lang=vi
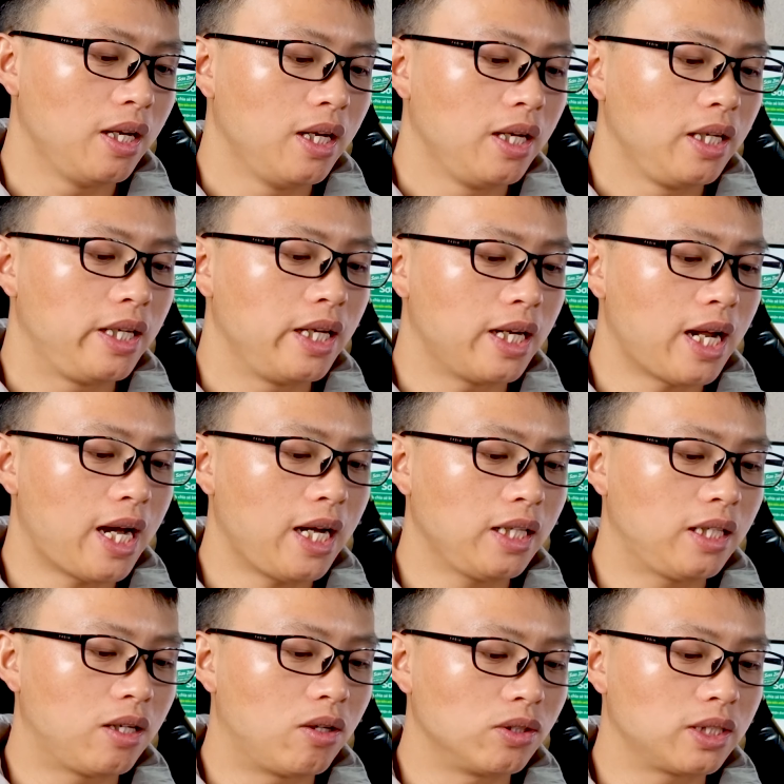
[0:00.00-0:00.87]
Hiện
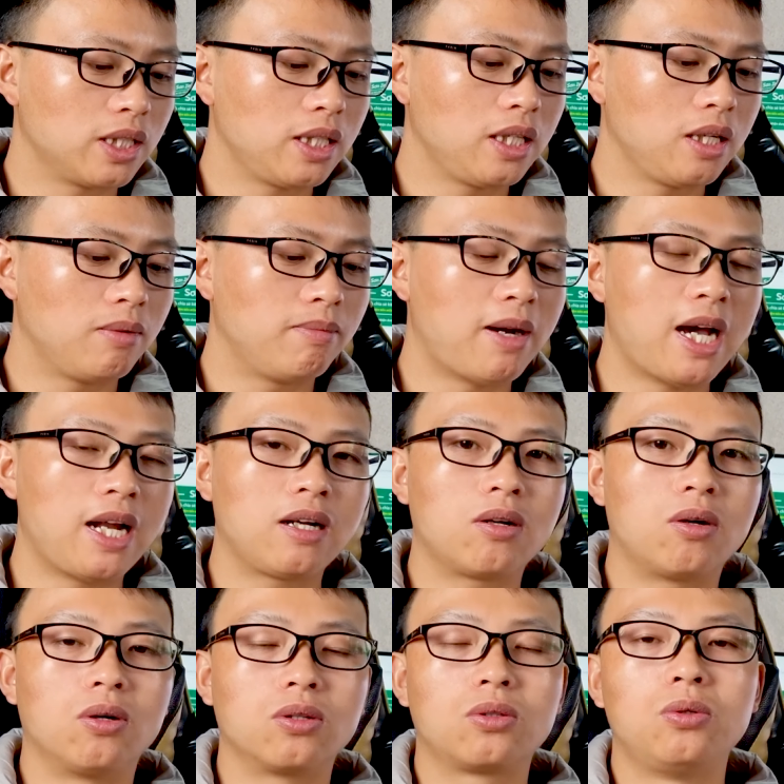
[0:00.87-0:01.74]
nay thì có rất nhiều bạn
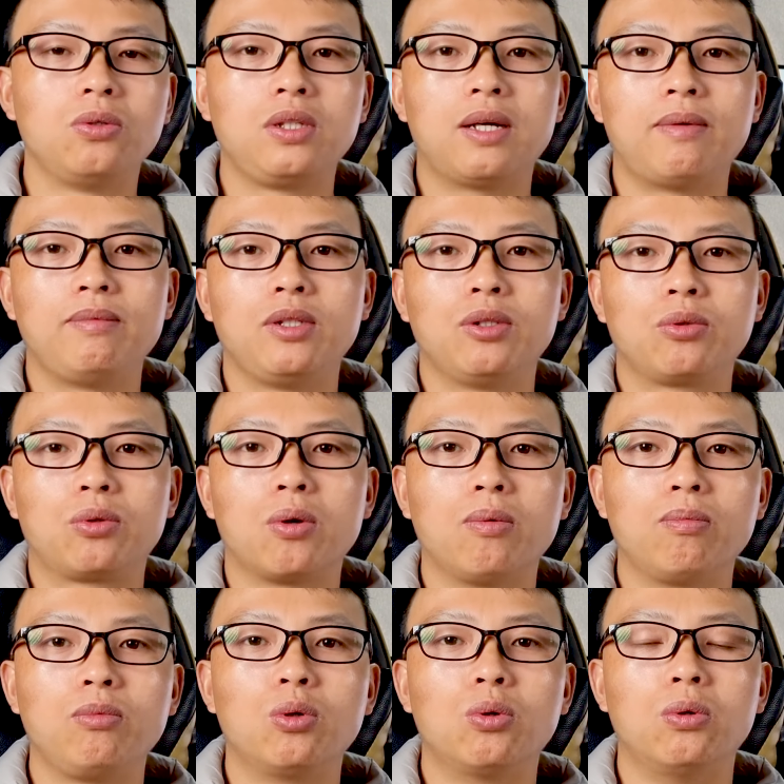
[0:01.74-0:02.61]
có thu nhập
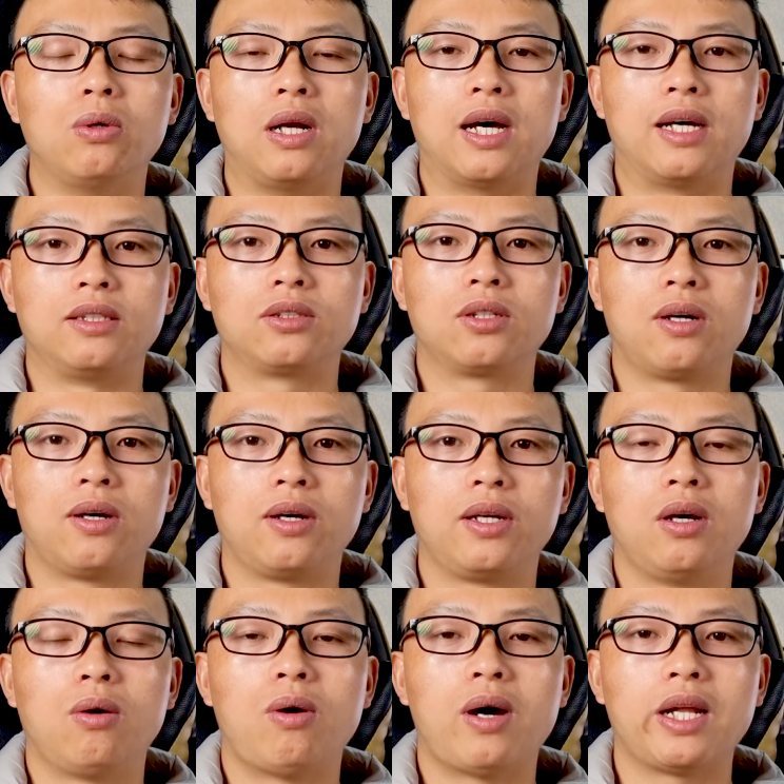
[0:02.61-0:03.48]
YouTube đủ lớn rồi,
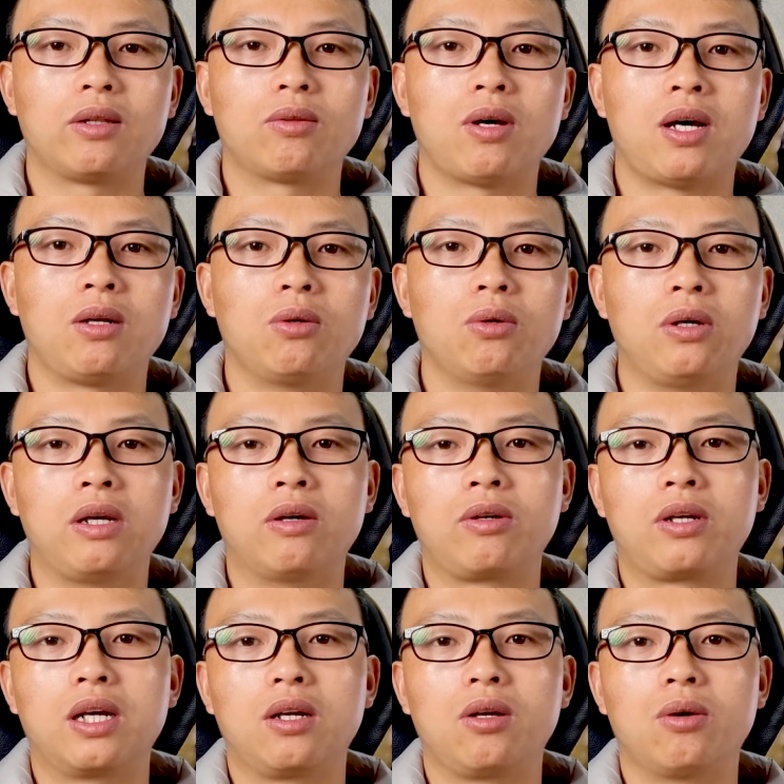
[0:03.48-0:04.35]
hoàn toàn đủ điều
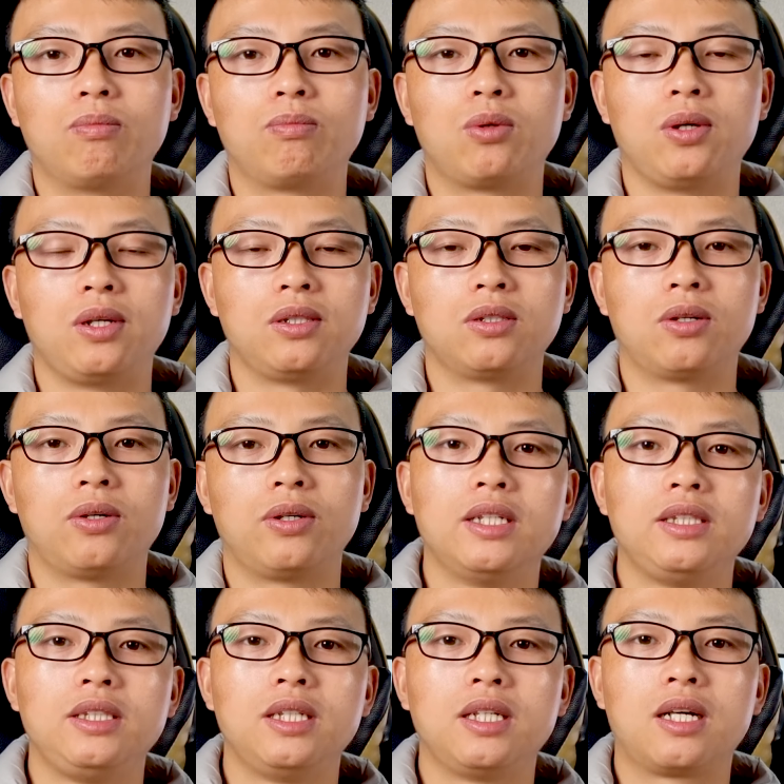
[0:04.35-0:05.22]
kiện nộp thuế rồi,
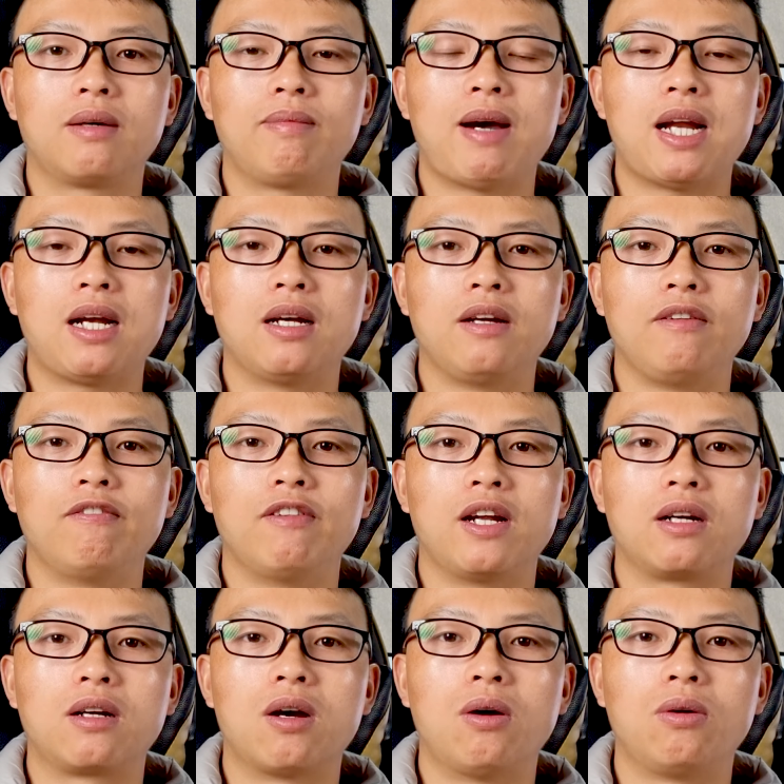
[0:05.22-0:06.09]
nhưng các bạn ấy
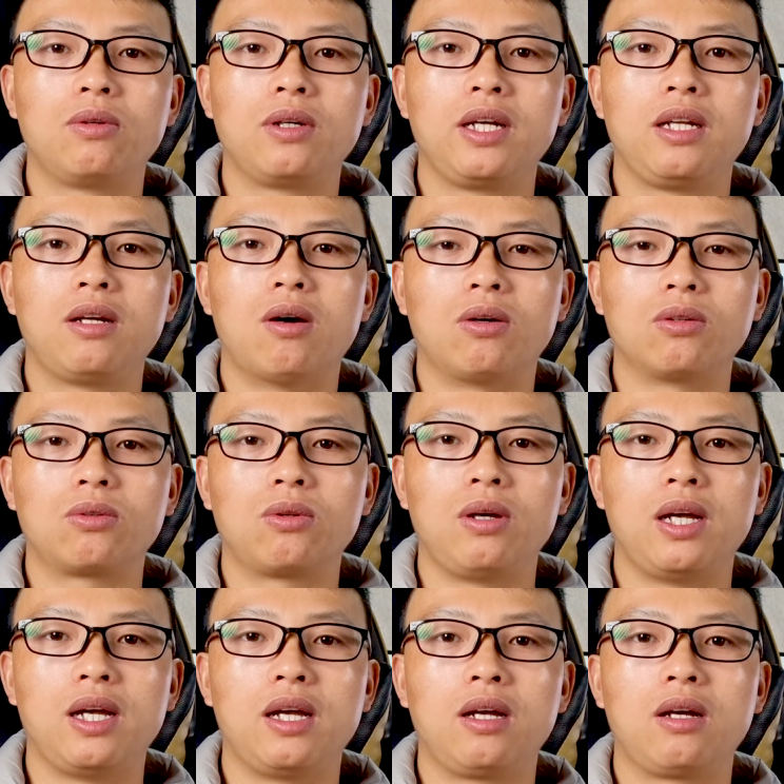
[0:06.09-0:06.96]
vẫn không đi đóng
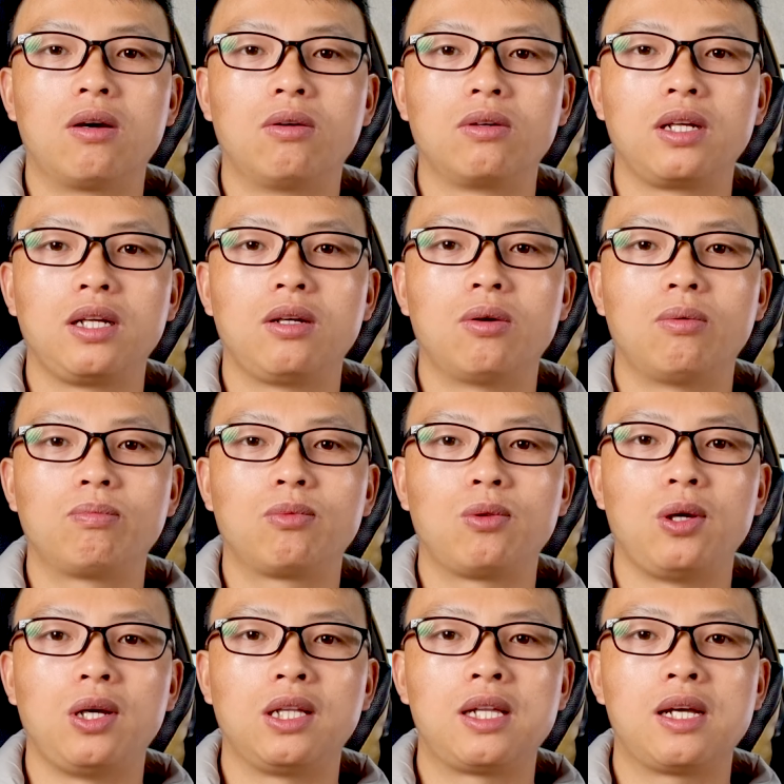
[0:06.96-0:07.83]
thuế, không đi nộp
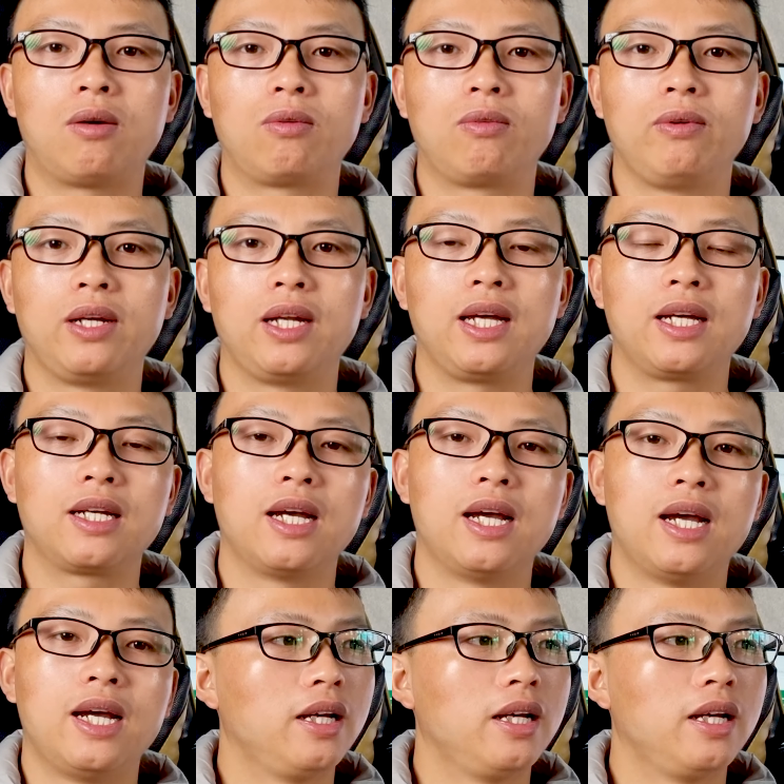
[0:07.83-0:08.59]
thuế theo quy định,